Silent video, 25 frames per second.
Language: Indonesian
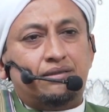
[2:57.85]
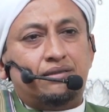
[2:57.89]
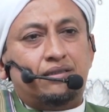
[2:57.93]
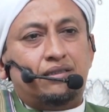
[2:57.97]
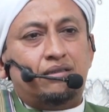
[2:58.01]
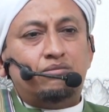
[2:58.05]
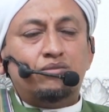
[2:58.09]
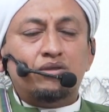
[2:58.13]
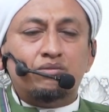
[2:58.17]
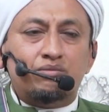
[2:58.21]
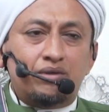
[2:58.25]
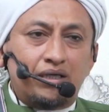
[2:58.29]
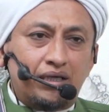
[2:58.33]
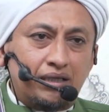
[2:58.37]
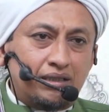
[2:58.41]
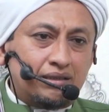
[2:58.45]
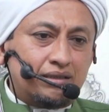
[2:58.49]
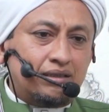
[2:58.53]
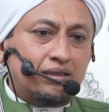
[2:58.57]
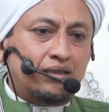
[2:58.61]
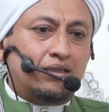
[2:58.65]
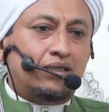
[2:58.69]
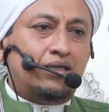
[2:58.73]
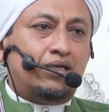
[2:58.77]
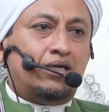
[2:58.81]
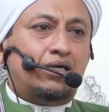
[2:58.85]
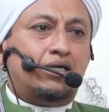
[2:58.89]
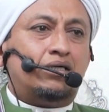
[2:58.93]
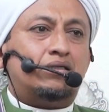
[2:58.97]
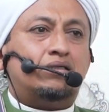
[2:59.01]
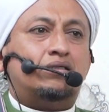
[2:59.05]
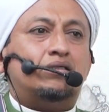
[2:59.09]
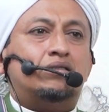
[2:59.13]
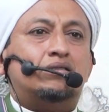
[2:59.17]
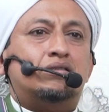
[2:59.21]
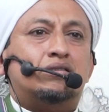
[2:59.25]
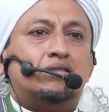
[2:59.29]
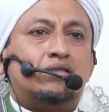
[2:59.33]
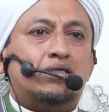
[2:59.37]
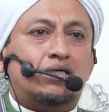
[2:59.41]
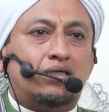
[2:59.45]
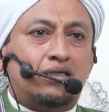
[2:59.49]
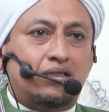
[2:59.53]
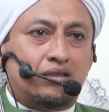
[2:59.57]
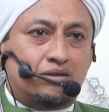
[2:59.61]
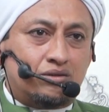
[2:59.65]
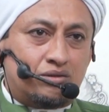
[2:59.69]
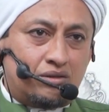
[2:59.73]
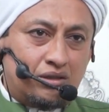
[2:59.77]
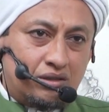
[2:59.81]
Lebih baik Anda
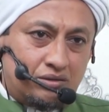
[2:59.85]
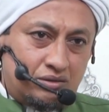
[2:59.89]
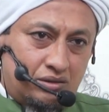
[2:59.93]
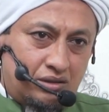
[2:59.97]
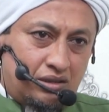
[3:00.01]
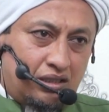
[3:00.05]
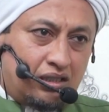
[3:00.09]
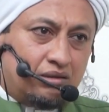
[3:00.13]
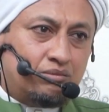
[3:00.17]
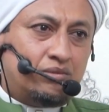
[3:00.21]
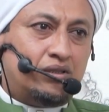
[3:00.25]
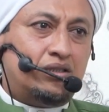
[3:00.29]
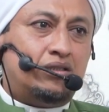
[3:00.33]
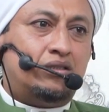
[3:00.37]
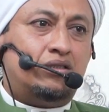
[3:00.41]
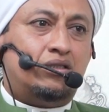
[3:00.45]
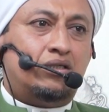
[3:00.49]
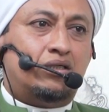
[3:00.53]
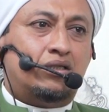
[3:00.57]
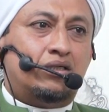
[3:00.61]
sekalian silaturahmi,